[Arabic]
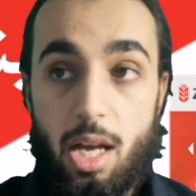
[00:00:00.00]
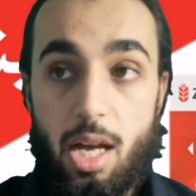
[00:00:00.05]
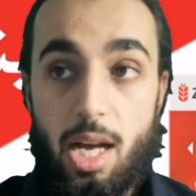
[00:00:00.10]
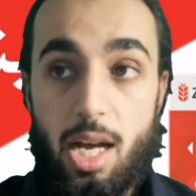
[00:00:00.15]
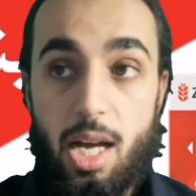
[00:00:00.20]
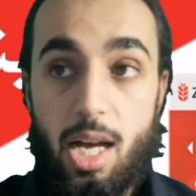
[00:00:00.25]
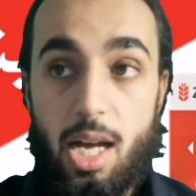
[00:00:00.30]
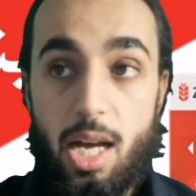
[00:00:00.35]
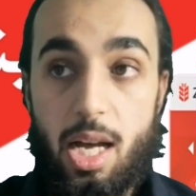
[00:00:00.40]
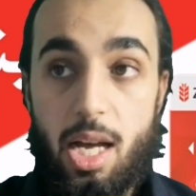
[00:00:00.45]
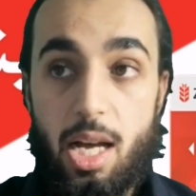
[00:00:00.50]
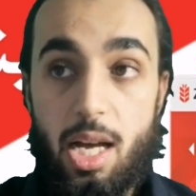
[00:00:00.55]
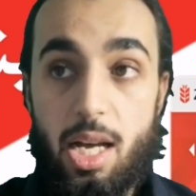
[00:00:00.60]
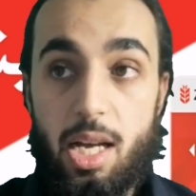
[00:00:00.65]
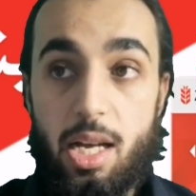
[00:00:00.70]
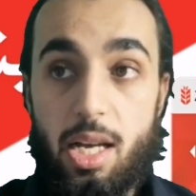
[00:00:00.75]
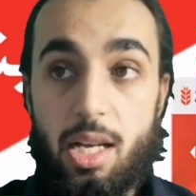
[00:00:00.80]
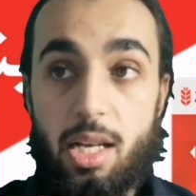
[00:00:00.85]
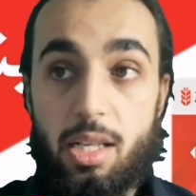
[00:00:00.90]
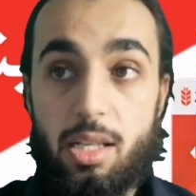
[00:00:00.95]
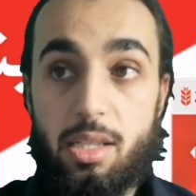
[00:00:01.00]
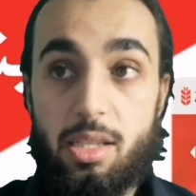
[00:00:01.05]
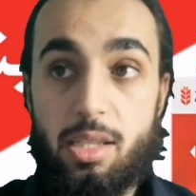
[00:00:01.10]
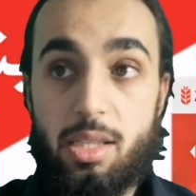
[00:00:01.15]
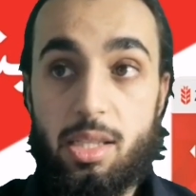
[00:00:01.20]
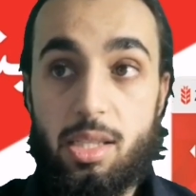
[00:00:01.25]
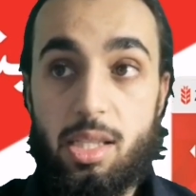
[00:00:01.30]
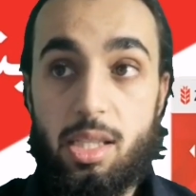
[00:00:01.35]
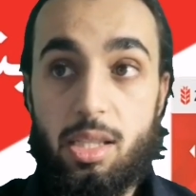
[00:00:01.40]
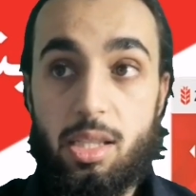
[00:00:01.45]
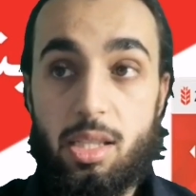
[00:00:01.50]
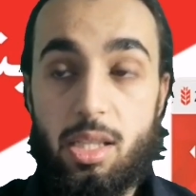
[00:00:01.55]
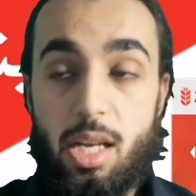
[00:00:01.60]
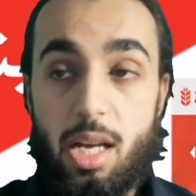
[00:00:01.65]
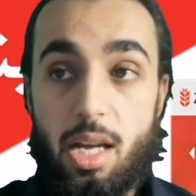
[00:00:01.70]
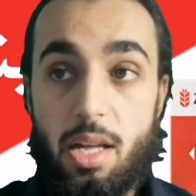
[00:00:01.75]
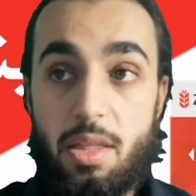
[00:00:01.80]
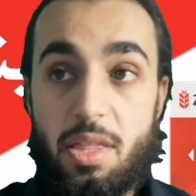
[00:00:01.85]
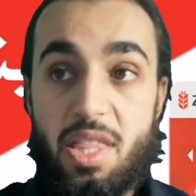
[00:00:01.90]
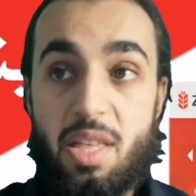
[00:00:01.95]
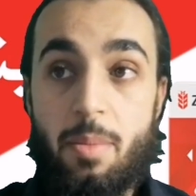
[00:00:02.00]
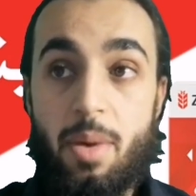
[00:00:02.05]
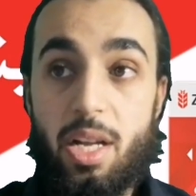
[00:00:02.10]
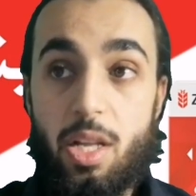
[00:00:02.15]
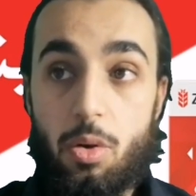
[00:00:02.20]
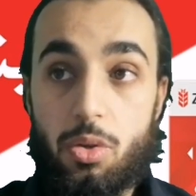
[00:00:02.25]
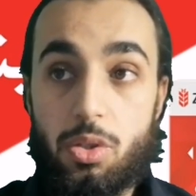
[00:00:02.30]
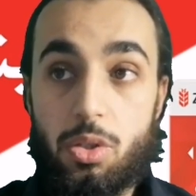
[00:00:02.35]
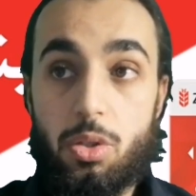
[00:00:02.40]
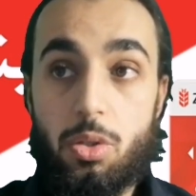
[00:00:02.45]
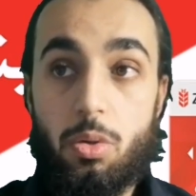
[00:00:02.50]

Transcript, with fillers: 68 آه، آه،